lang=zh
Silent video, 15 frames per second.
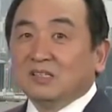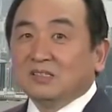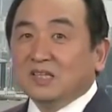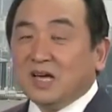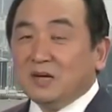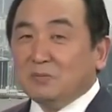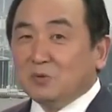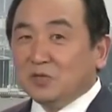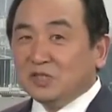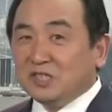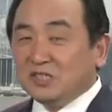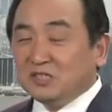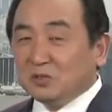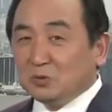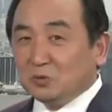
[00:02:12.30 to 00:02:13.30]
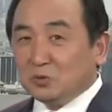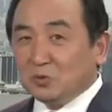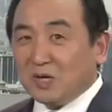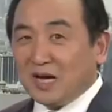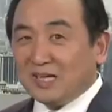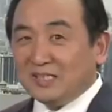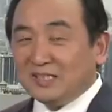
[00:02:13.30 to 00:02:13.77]
在摩西走出
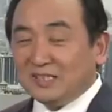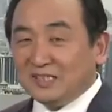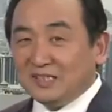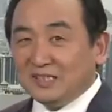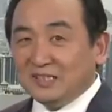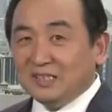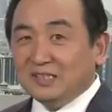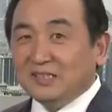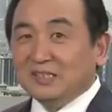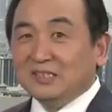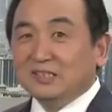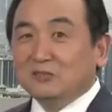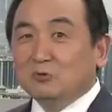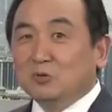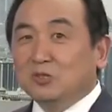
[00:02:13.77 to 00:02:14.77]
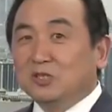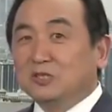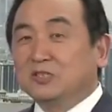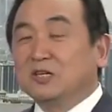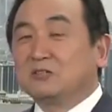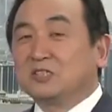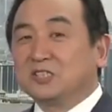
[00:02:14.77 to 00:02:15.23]
埃及，或者
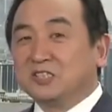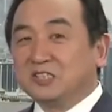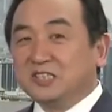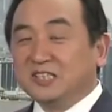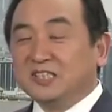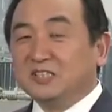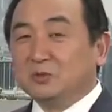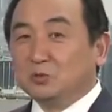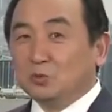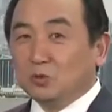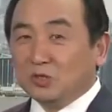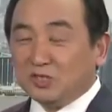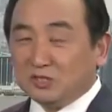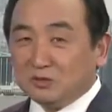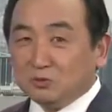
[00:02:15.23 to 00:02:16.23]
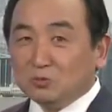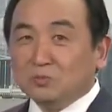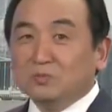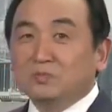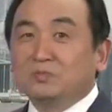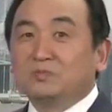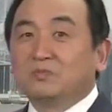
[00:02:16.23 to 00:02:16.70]
叫十诫的过程中，
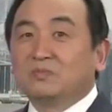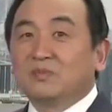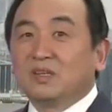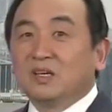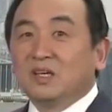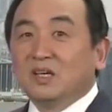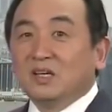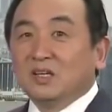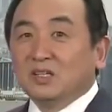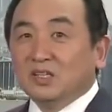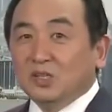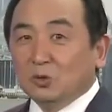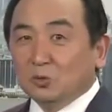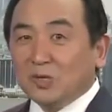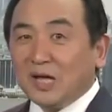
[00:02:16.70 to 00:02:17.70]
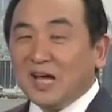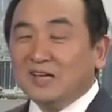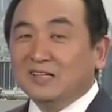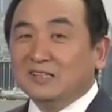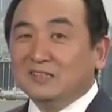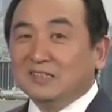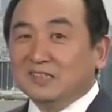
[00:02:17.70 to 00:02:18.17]
犹太
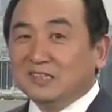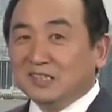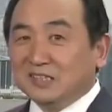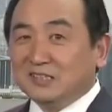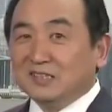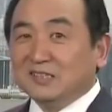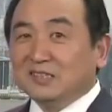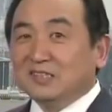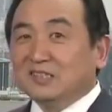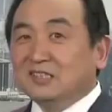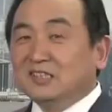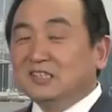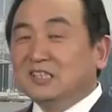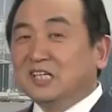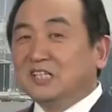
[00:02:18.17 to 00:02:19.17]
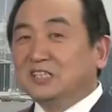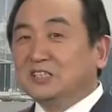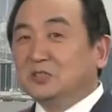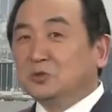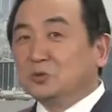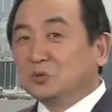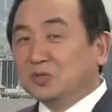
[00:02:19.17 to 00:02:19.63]
人的神显
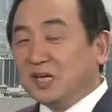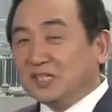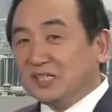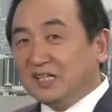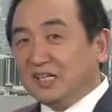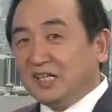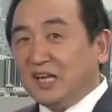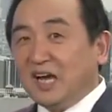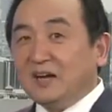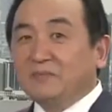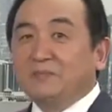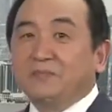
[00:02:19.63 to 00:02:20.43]
示出他的力量，